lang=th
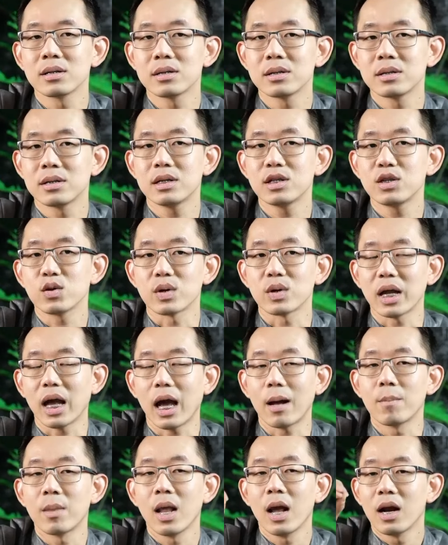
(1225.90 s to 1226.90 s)
ที่สุดเนี่
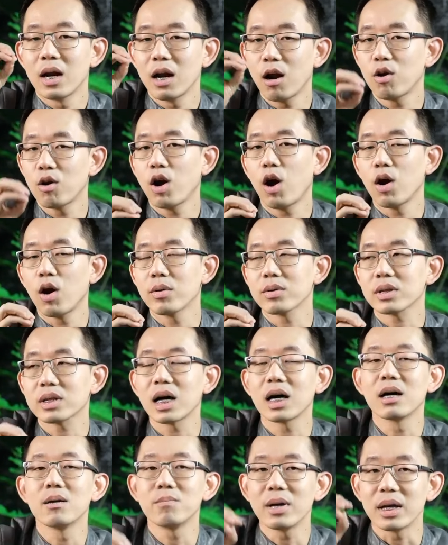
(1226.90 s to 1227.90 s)
ยเราลอง
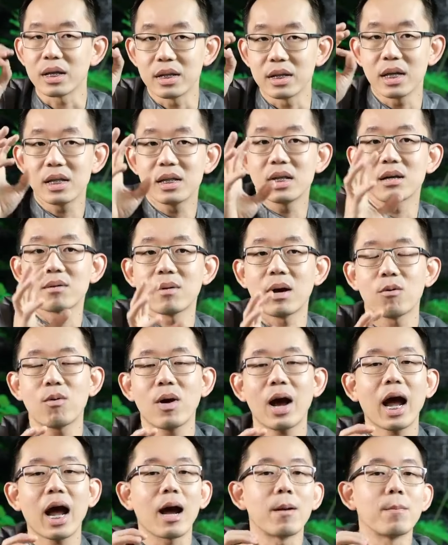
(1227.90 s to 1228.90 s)
เติมไปอีกนิดนึงไว้
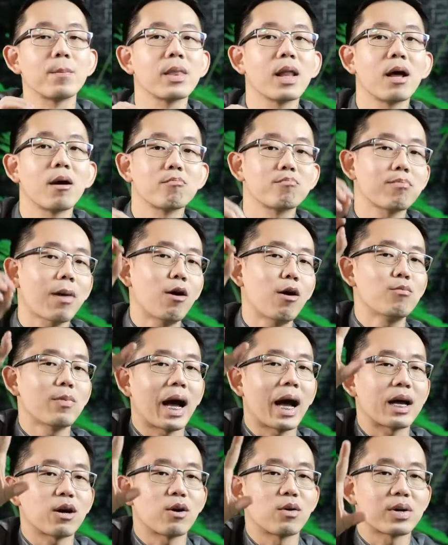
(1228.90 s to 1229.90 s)
ว่าเป้าห
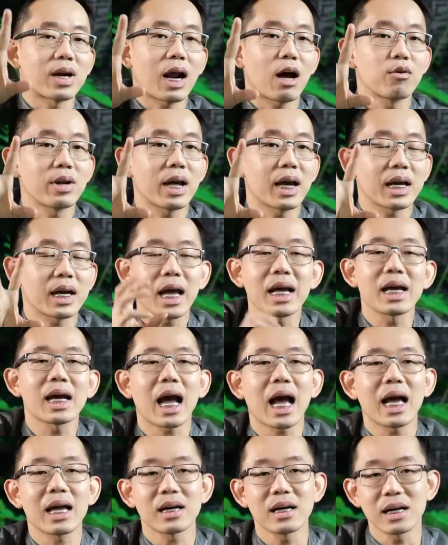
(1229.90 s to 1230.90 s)
มายของเราเนี่ย
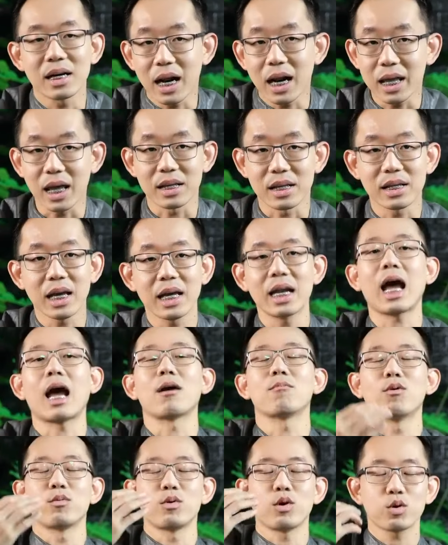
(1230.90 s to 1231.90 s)
ง่ายๆคืออะไรอย่างเช่น
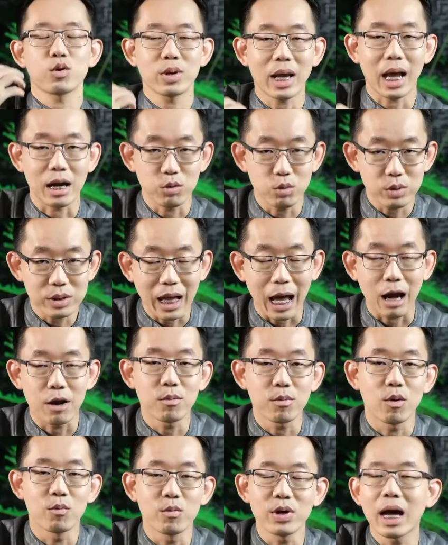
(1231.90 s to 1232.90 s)
ผมยกตัวอย่างลูกสาว
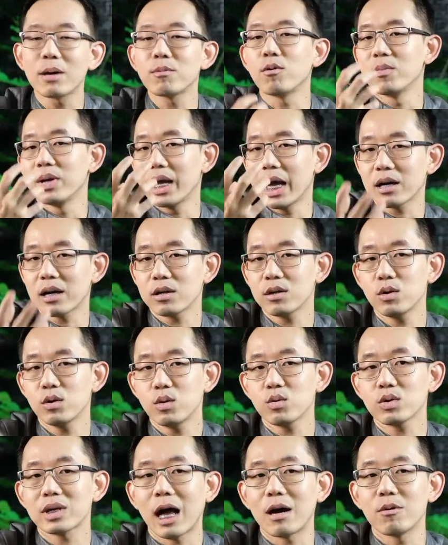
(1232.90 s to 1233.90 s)
ผมเวลาผมเลี้ยง
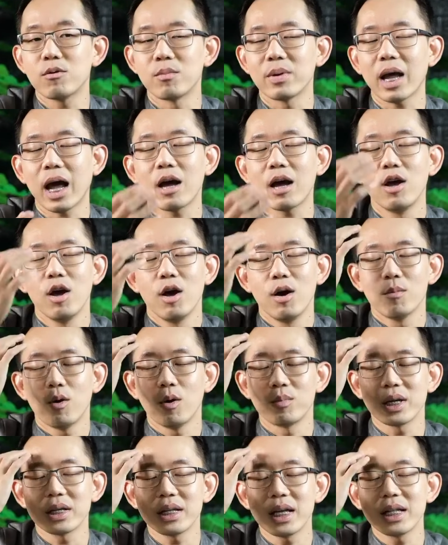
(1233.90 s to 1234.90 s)
ลูกสาวผมเนี่ยผ
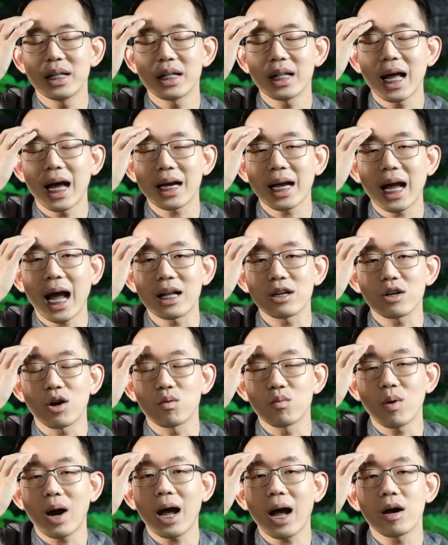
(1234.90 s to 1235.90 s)
มจะจินตนาการก่อ
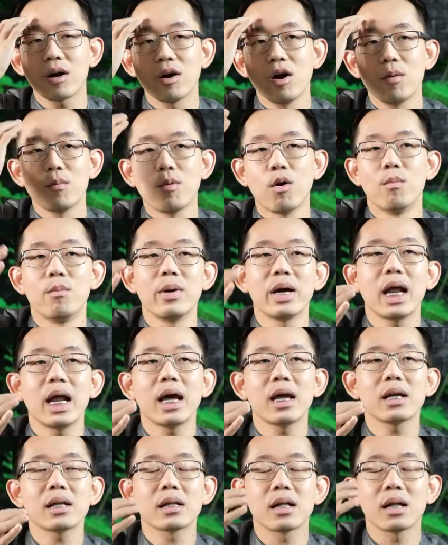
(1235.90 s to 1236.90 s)
นว่าผมไม่
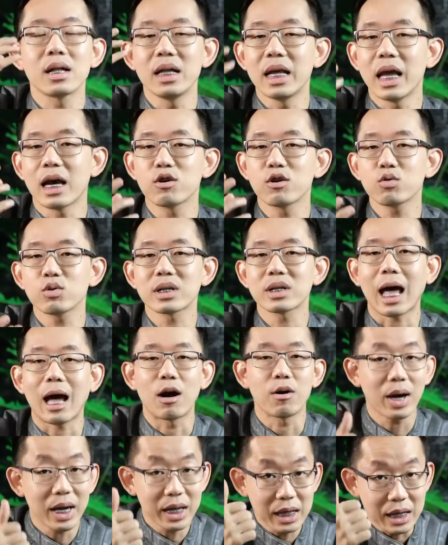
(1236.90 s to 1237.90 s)
ได้เลี้ยงลูกสาว
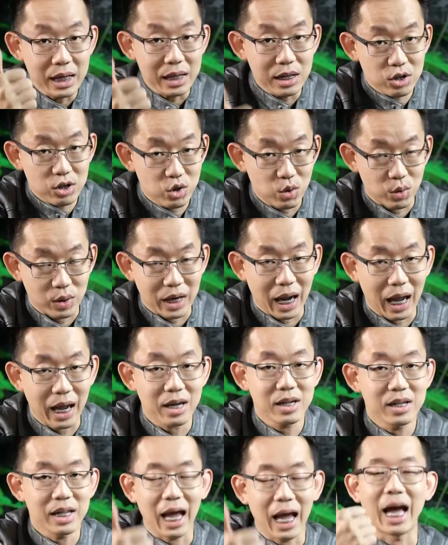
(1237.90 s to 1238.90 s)
ให้ดีที่สุดนะ
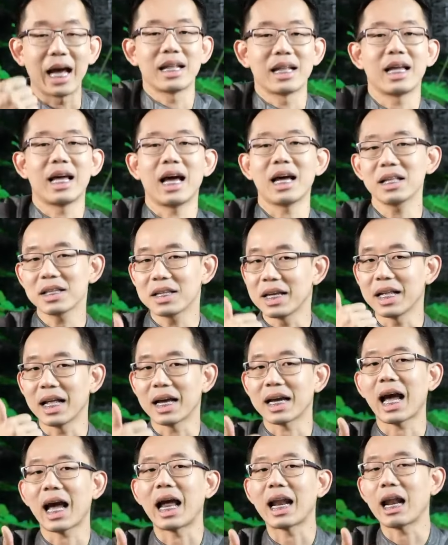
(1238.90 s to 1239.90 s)
เนี่ยจินต
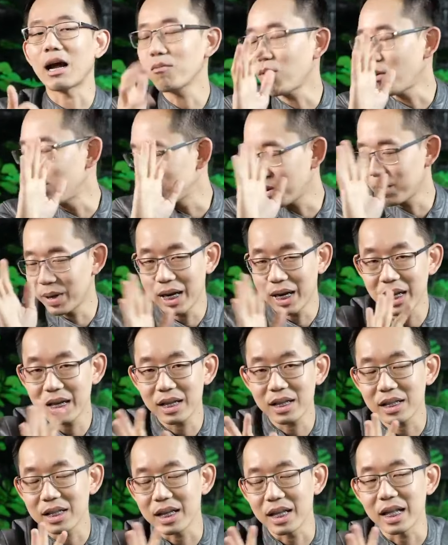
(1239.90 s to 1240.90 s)
นาการนะผมจะไม่ได้
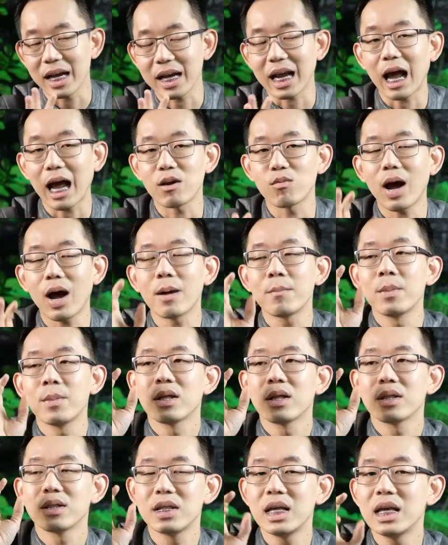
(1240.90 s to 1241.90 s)
จินตนาการว่า
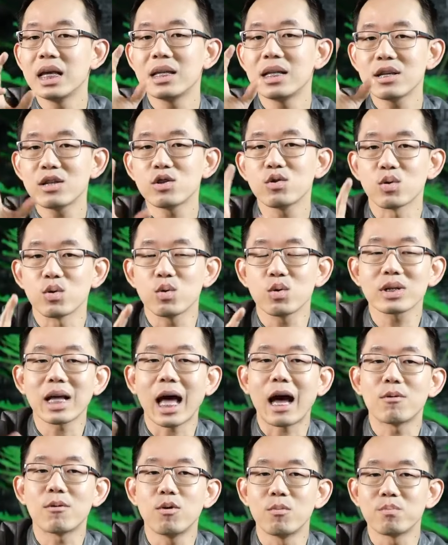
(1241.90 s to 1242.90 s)
ดีที่สุดลูก
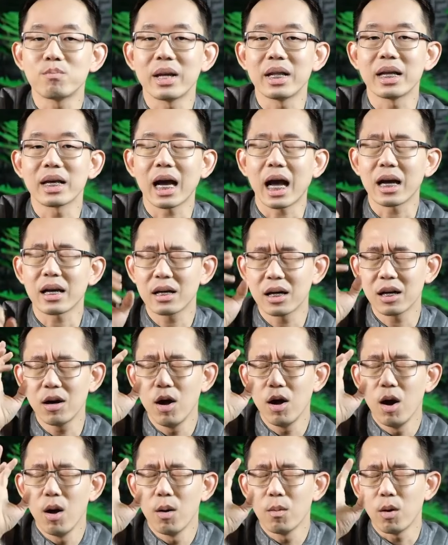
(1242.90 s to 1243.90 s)
สาวผมเป็นยังไงคือ
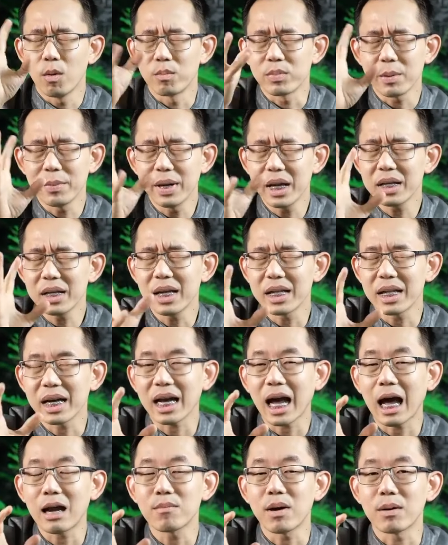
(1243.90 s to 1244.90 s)
ผมจะไม่ได้จินตนา
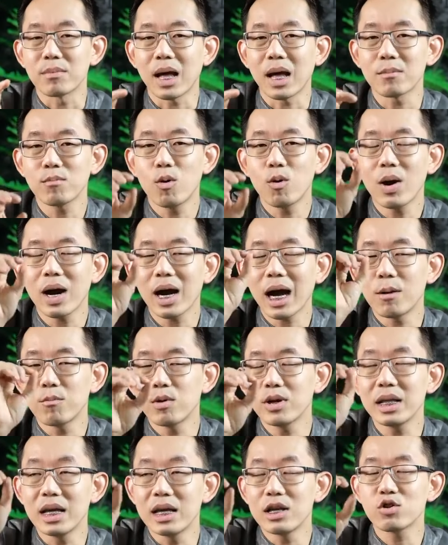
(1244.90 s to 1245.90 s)
การแบบนั้นเพราะว่าคำ
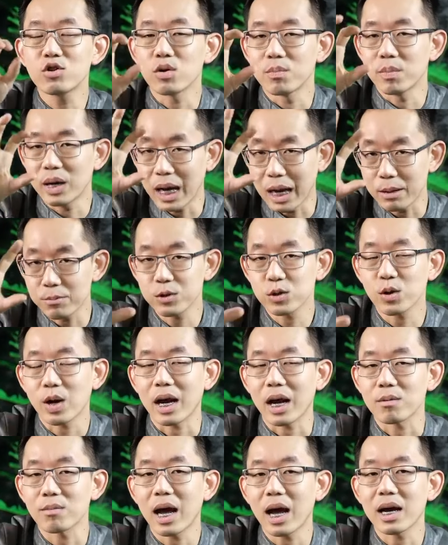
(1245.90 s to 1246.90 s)
ว่าดีที่สุดมันแอบสแตร
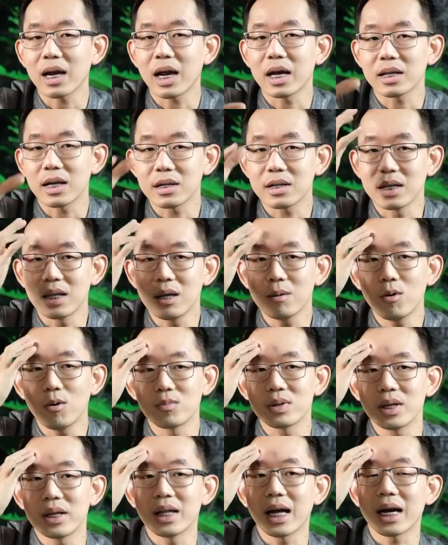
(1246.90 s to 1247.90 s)
กมากเลยแต่สิ่งที่ผม
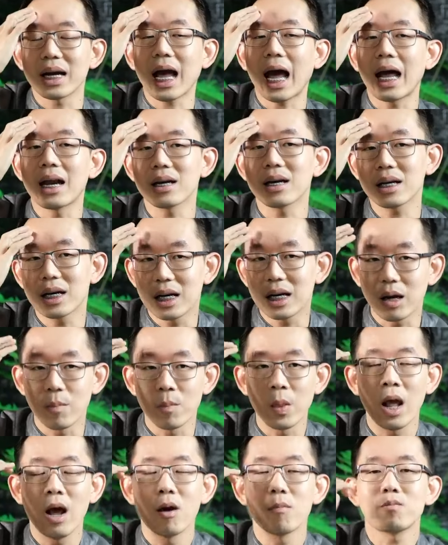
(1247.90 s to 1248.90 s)
จินตนาการก็คือ
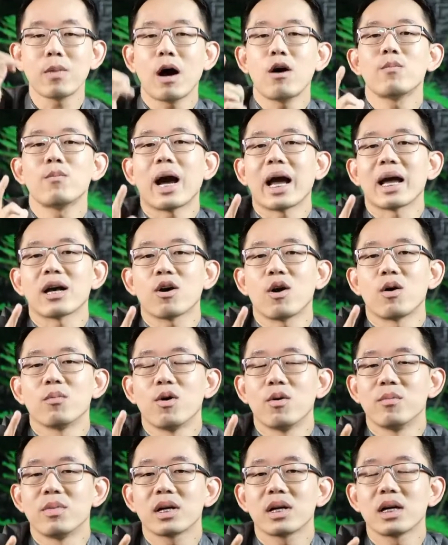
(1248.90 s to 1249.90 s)
เป้าหมายของ
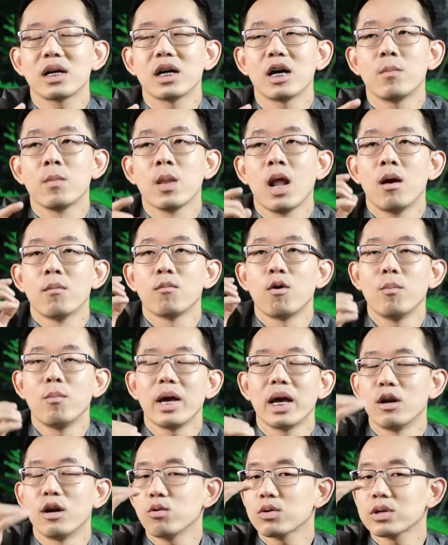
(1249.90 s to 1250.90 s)
ผมก็คือผม
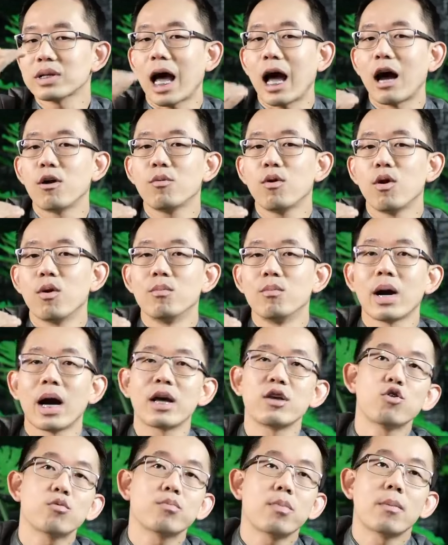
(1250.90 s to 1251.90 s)
เห็นลูกสาวผม
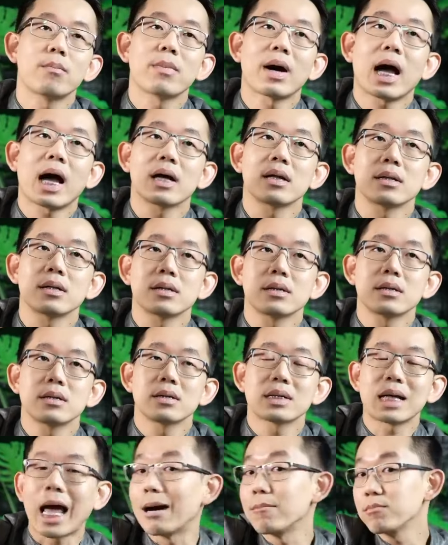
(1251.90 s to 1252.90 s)
อายุประมาณ
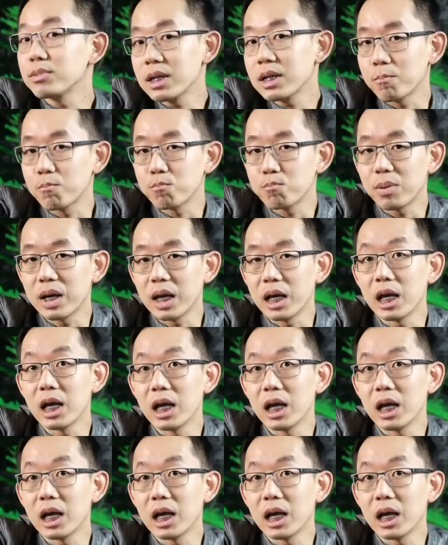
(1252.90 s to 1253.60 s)
30ปี